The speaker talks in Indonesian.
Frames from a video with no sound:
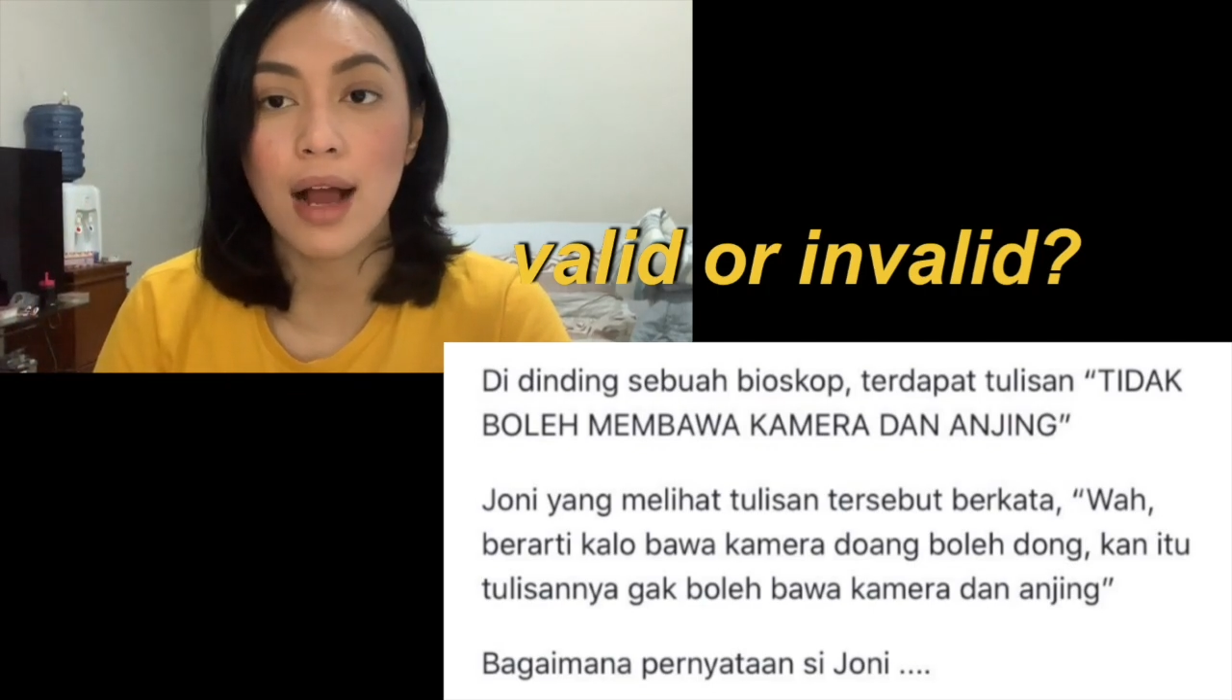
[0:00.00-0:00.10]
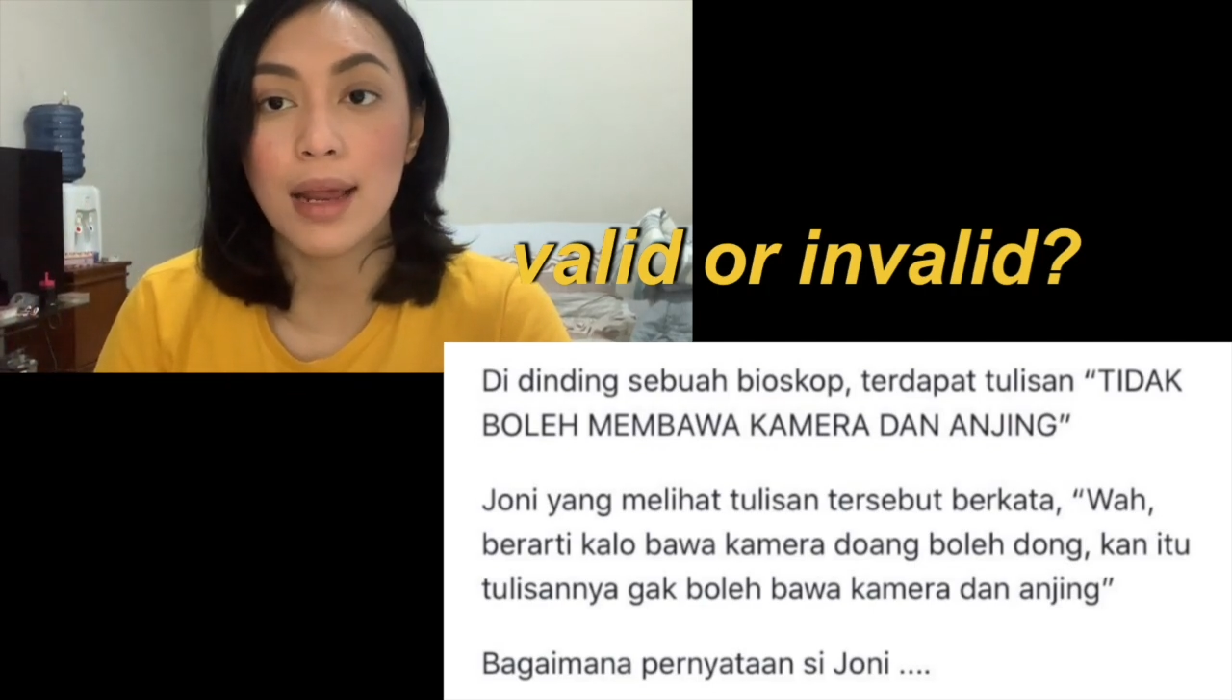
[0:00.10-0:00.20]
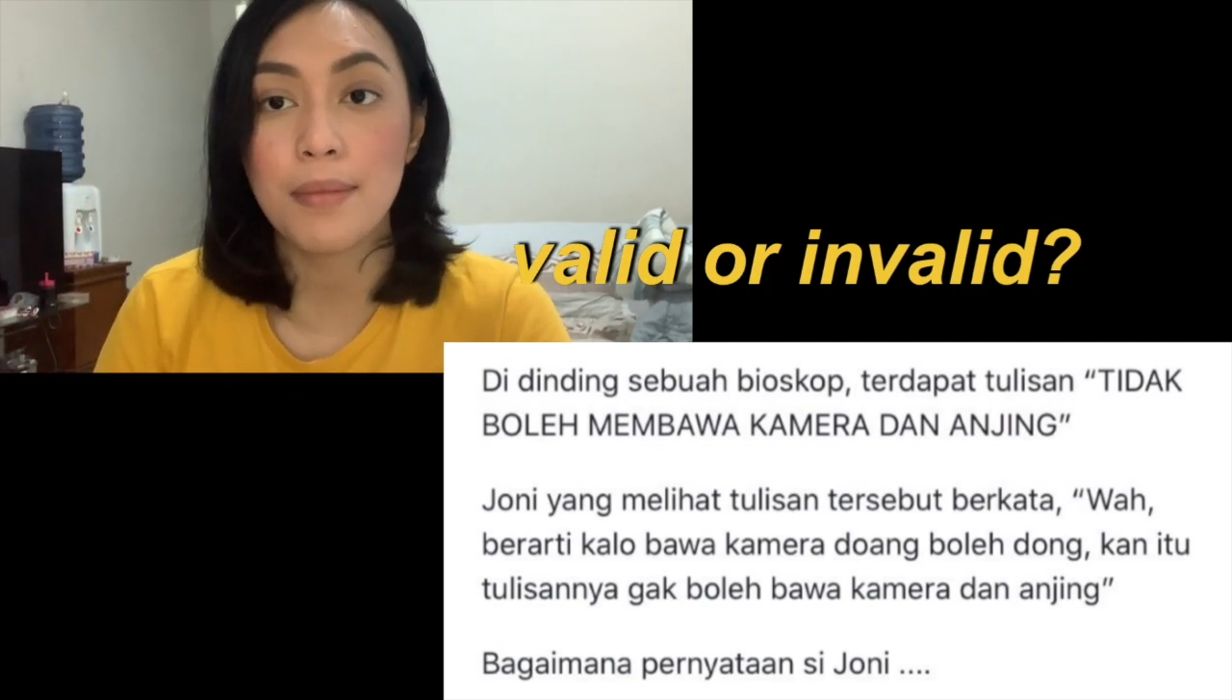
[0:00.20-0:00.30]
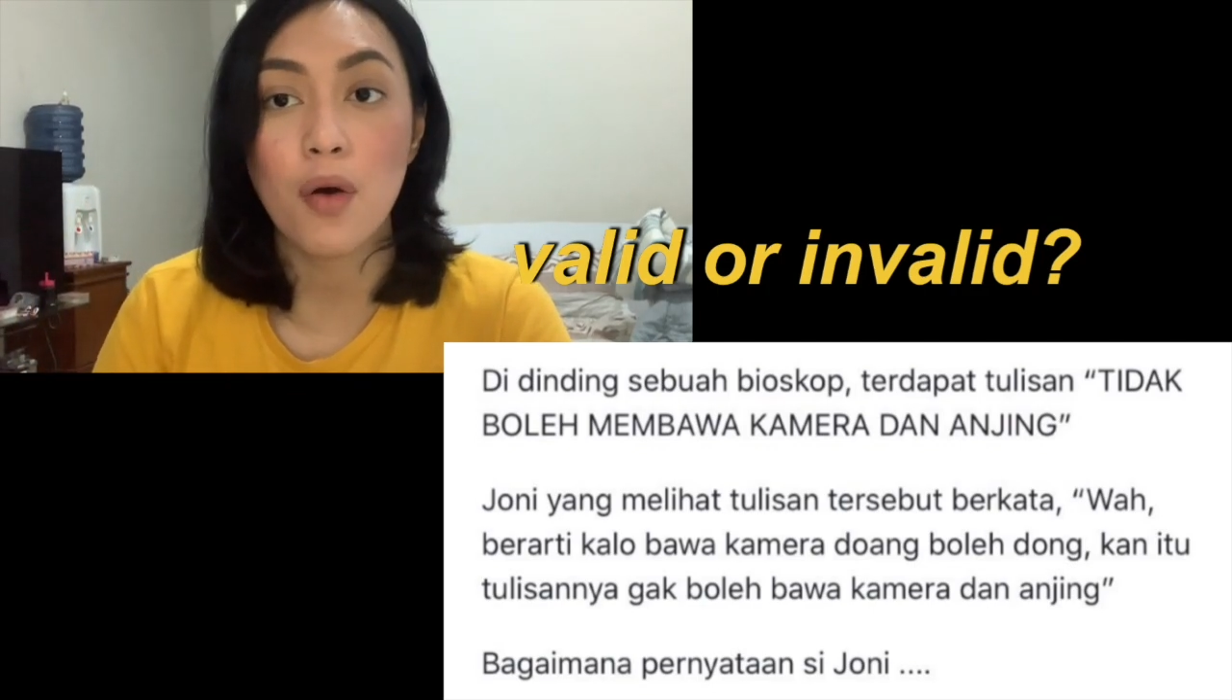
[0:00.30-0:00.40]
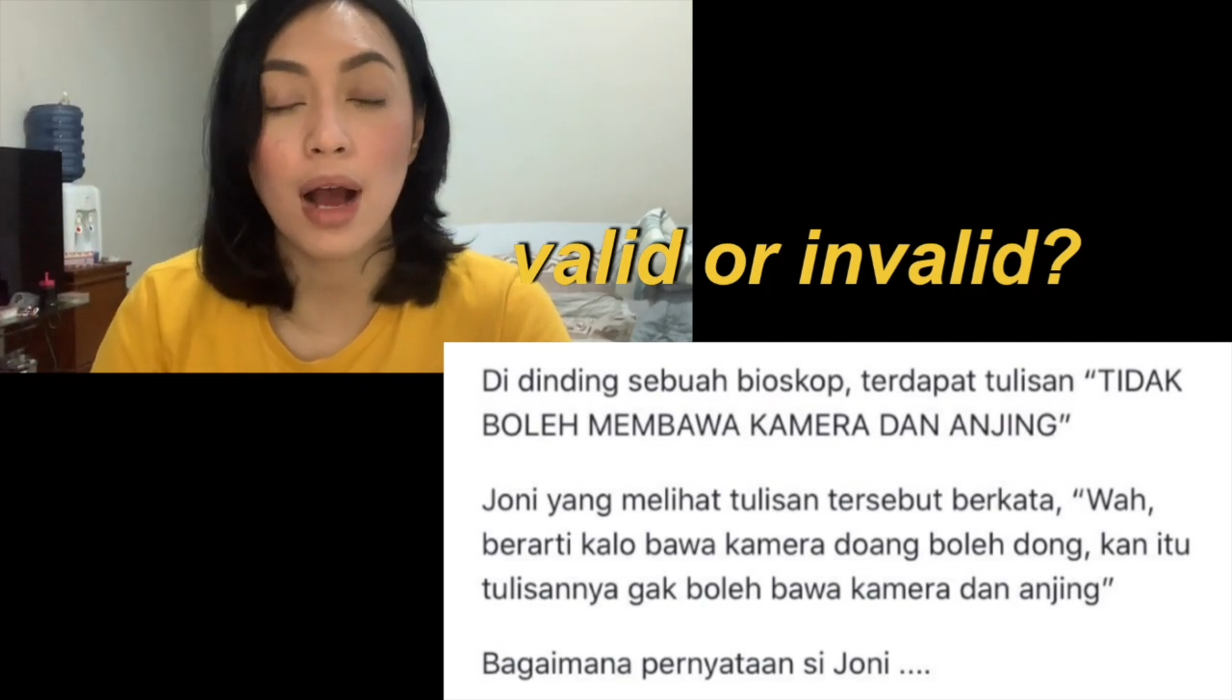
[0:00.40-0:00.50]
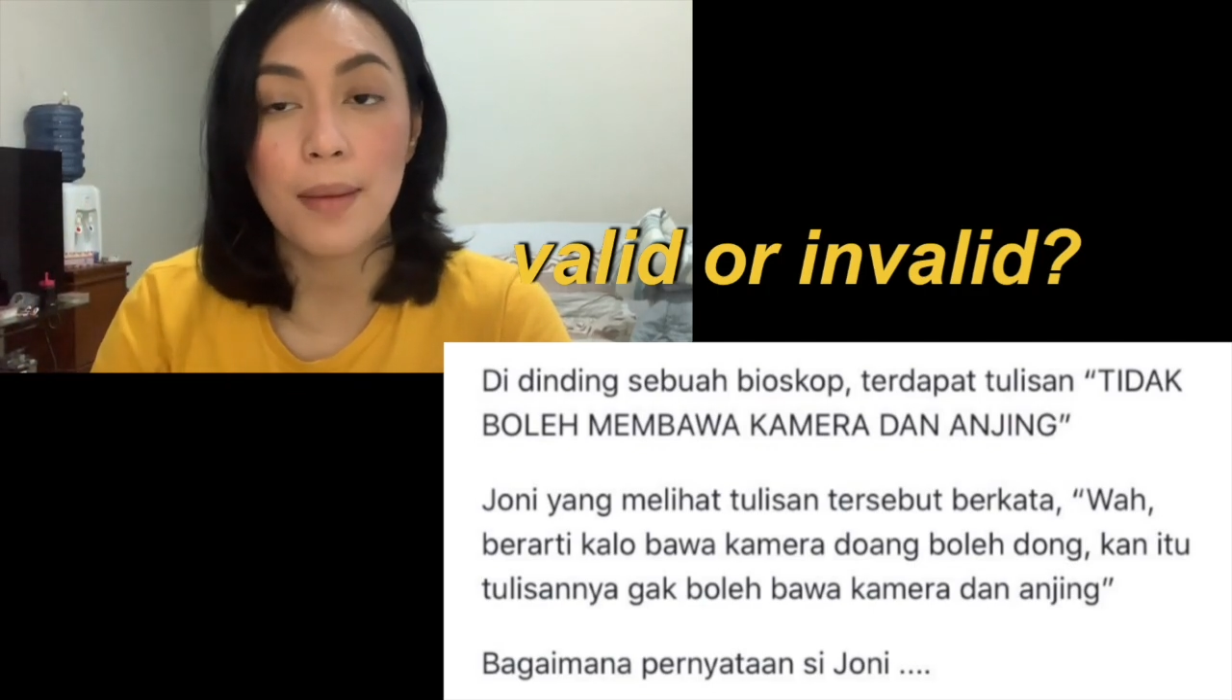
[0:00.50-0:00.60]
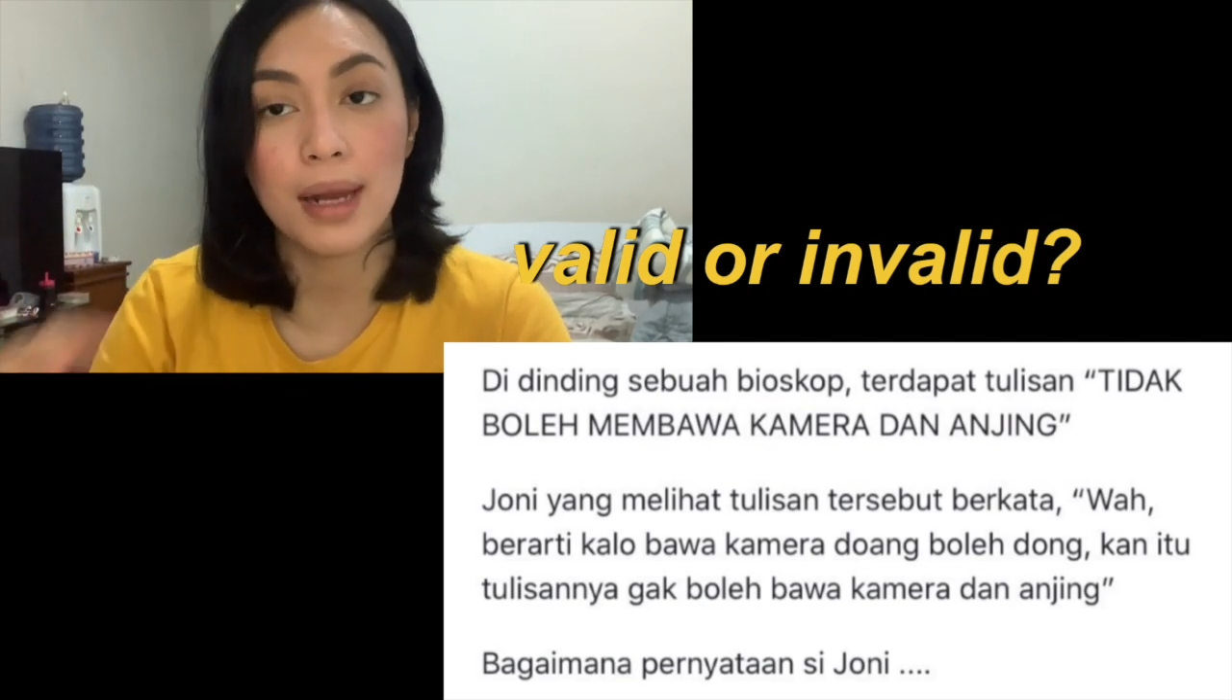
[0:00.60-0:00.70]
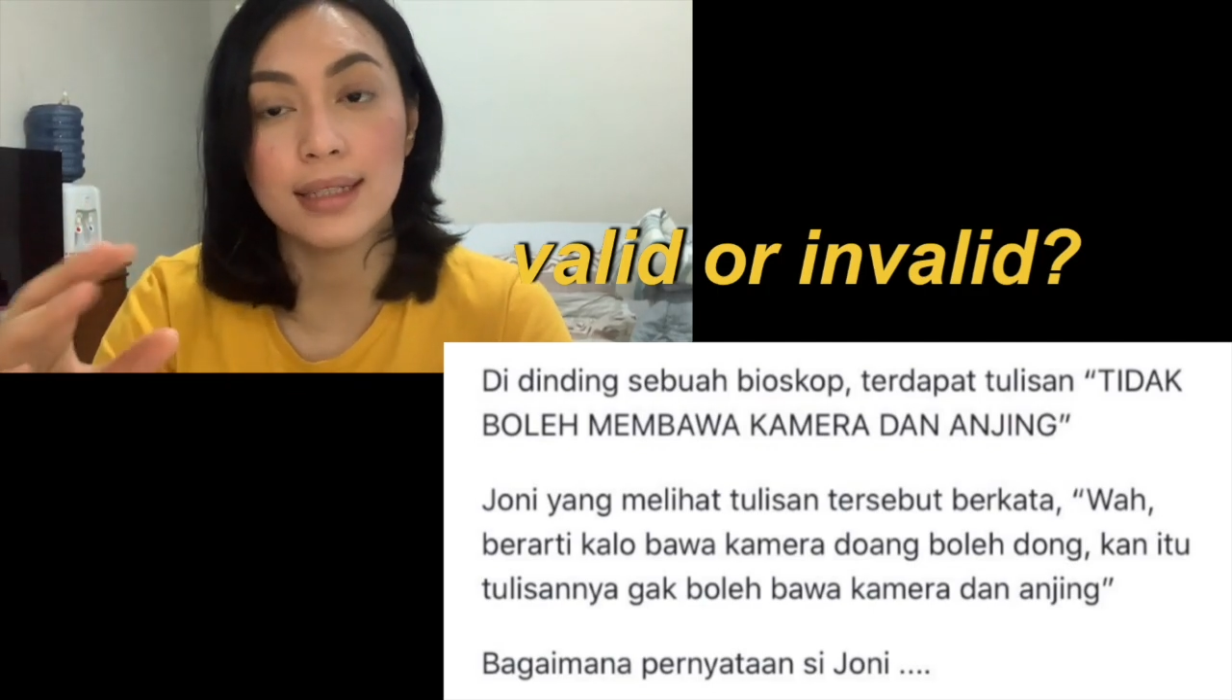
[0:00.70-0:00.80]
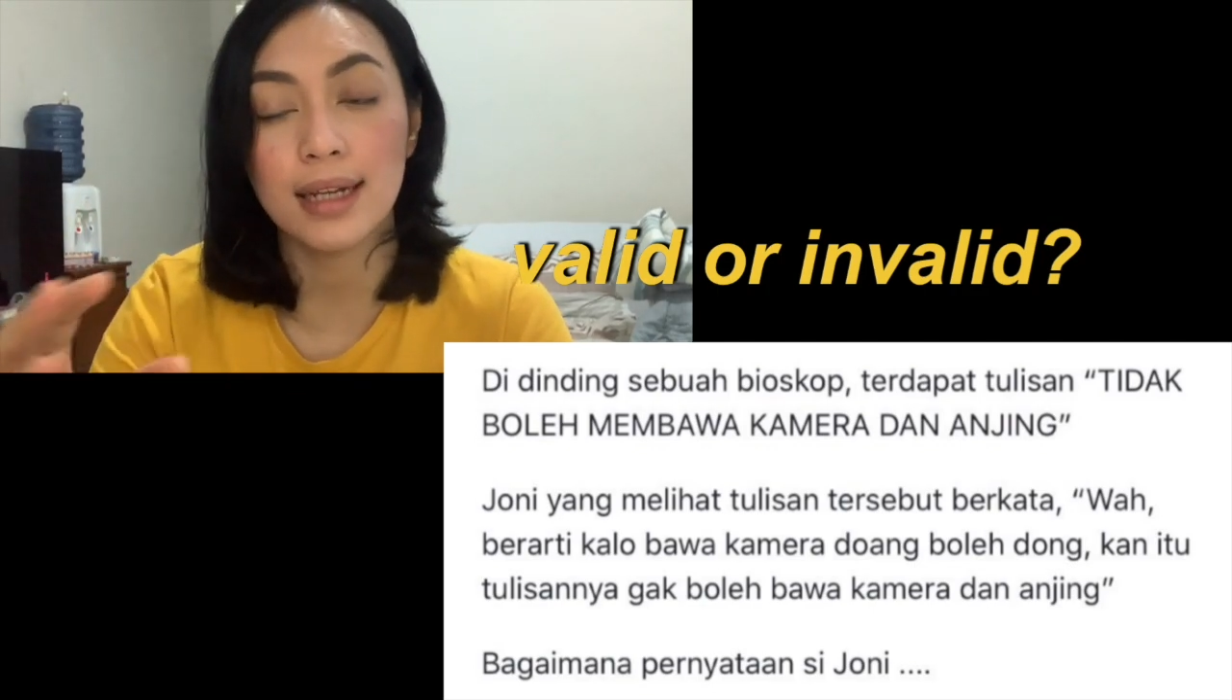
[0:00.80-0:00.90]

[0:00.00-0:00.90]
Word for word: kalian bawa kamera